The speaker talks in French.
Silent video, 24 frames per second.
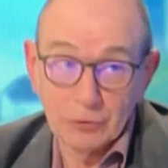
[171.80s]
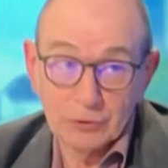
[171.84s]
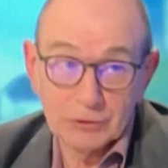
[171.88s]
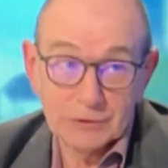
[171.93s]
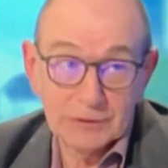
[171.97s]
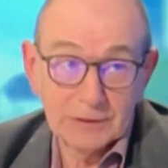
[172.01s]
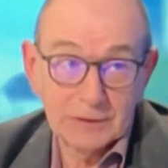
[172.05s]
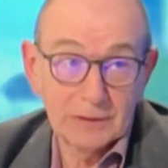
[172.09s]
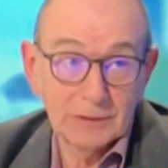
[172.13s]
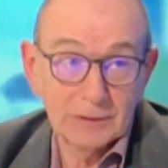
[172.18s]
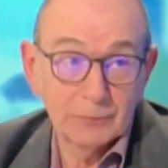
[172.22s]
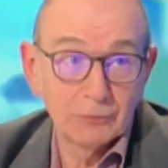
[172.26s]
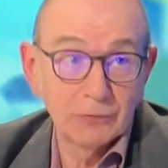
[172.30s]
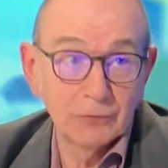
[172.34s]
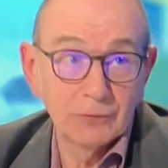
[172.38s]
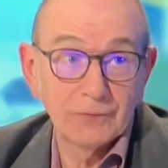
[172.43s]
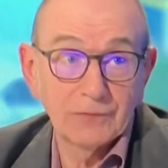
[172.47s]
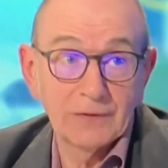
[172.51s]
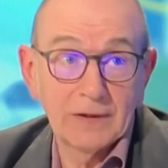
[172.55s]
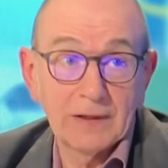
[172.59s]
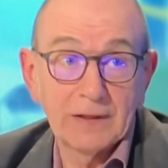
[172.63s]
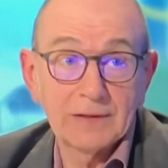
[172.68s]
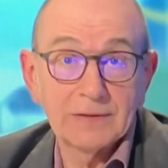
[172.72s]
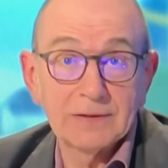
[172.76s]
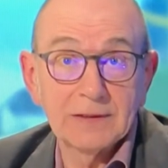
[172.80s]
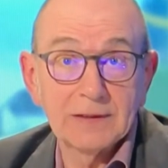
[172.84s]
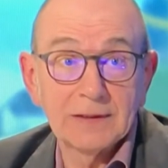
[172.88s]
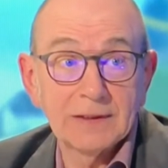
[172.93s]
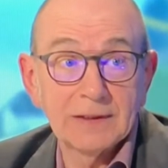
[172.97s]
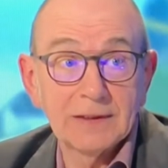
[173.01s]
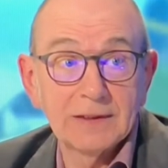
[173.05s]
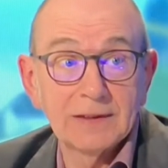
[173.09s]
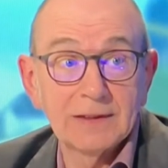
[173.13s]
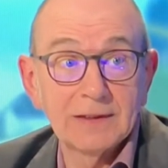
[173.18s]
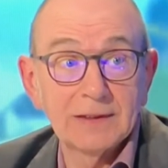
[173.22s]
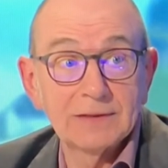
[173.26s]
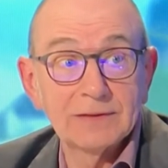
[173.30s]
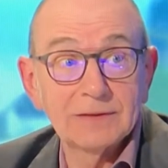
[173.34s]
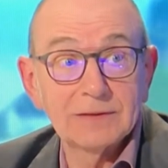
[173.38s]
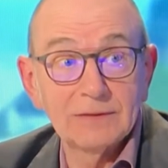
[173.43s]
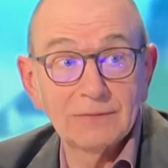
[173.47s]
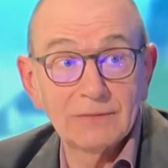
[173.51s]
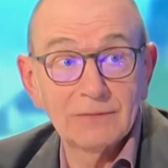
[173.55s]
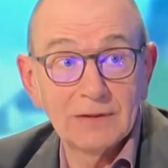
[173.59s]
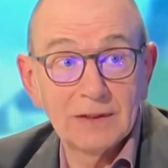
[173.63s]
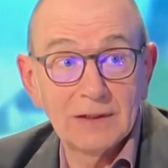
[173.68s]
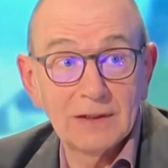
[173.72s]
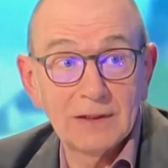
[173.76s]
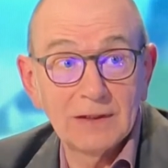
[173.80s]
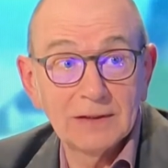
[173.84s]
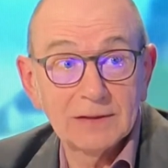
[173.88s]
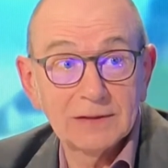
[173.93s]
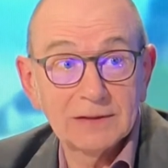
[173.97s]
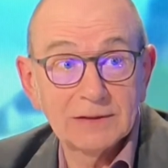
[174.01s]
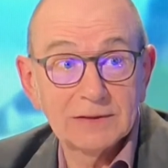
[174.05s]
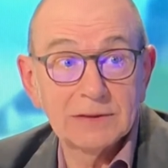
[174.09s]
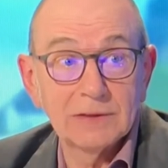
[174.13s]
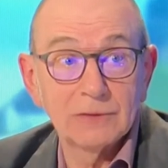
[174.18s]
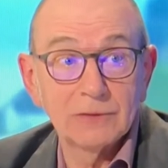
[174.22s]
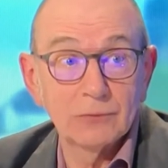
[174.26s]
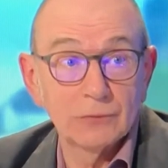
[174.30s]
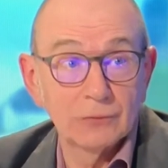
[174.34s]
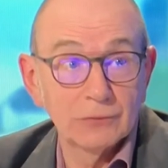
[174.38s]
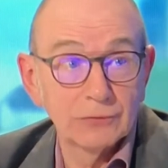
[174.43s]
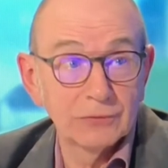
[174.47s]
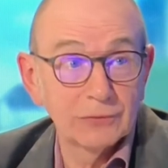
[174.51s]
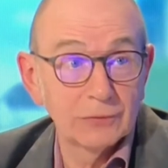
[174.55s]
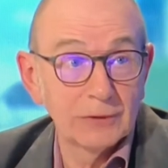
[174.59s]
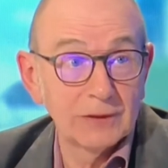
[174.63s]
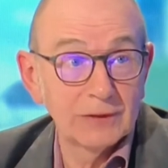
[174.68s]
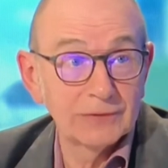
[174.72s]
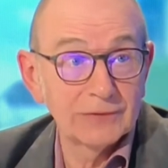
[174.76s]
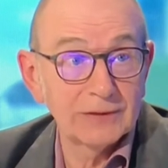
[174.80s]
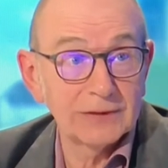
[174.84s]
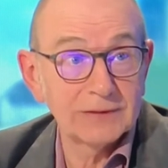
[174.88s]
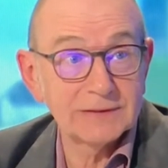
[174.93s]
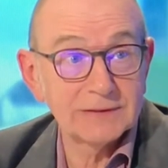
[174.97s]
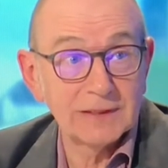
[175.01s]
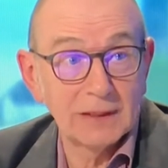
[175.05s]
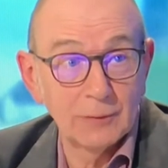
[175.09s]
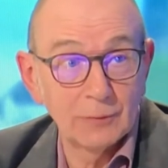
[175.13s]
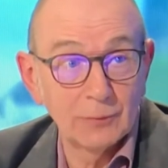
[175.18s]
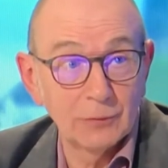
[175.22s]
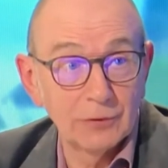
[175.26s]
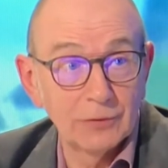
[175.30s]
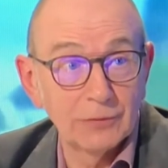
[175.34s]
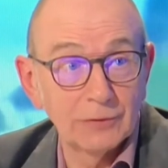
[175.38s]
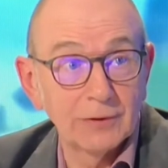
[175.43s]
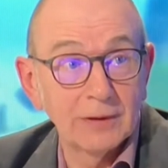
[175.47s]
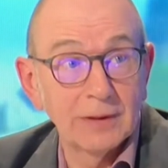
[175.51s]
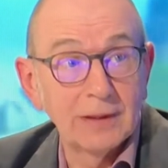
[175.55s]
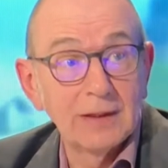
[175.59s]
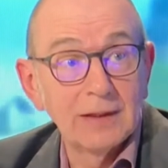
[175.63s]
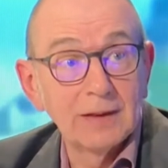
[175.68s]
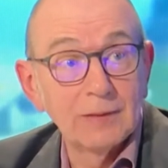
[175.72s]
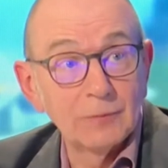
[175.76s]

projets pour faire intégrer la TVA qui tiennent compte de la taxe carbone,